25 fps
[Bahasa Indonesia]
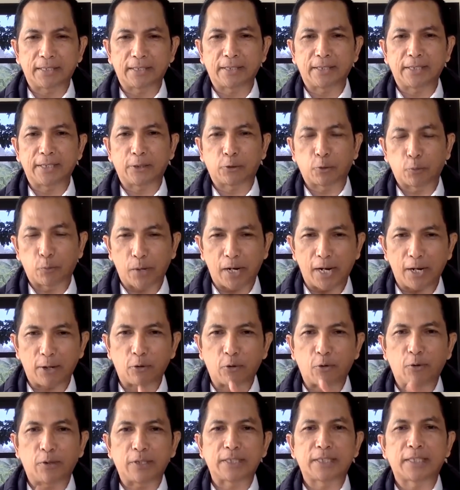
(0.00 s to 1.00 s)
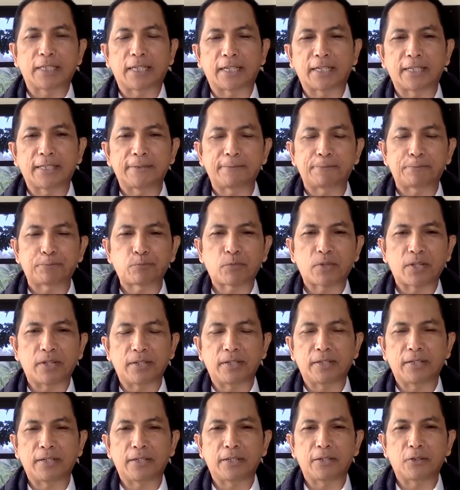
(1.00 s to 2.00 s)
Eh, itu pengakuan dari
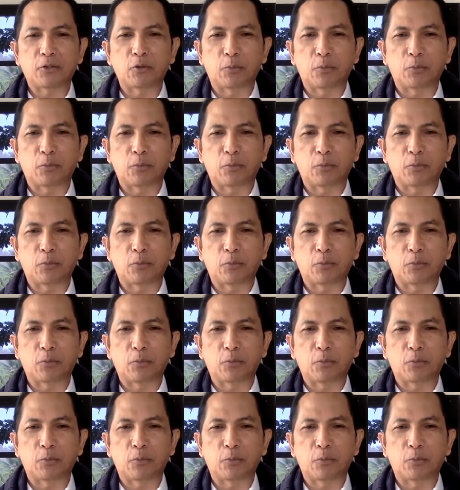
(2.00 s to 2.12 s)
eh,